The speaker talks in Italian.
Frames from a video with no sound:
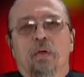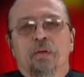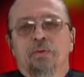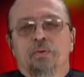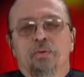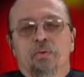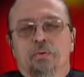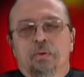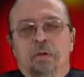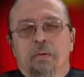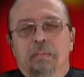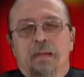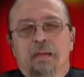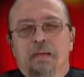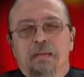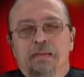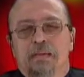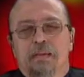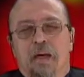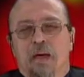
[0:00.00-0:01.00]

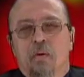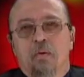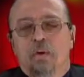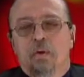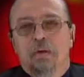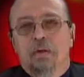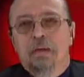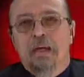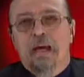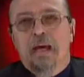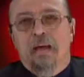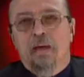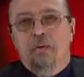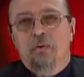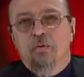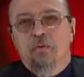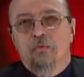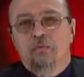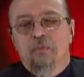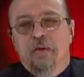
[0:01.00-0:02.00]
assolutamente
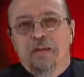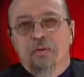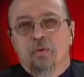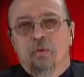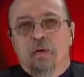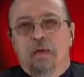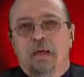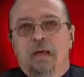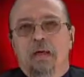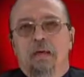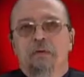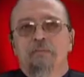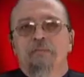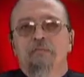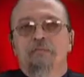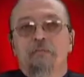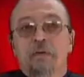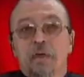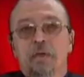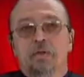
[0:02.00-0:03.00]
straordinario il fatto che
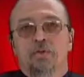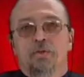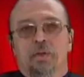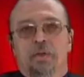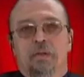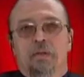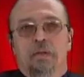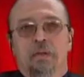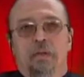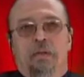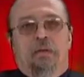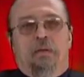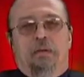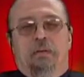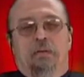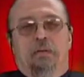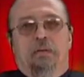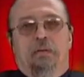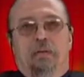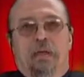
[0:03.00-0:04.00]
invece di
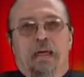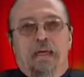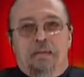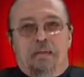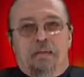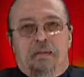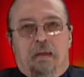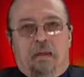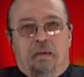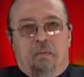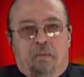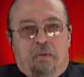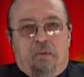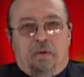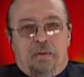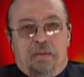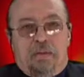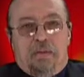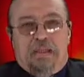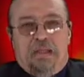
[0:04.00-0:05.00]
eh, essere quello
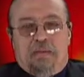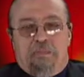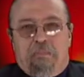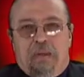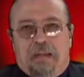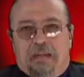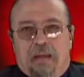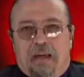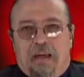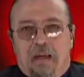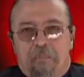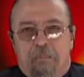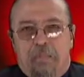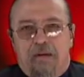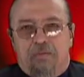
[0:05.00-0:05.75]
che ci si aspetterebbe